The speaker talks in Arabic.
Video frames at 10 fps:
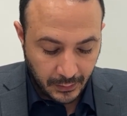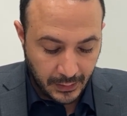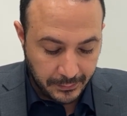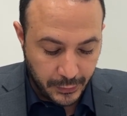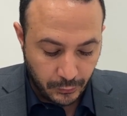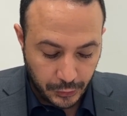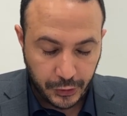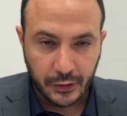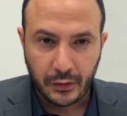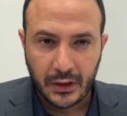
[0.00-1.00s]
ل
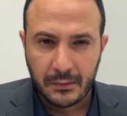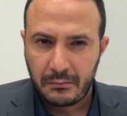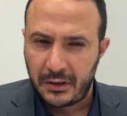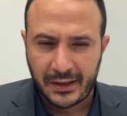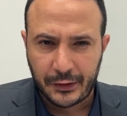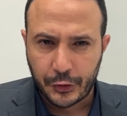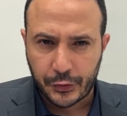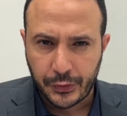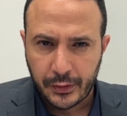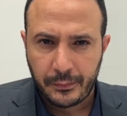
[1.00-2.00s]
120 دولار من ثلاث
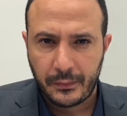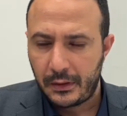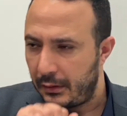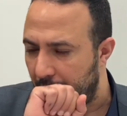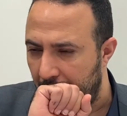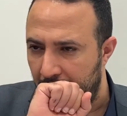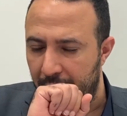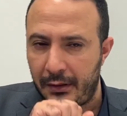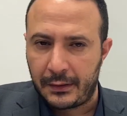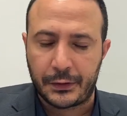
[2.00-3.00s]
اشهر
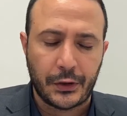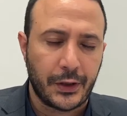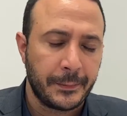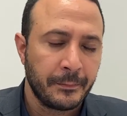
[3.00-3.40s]
سوري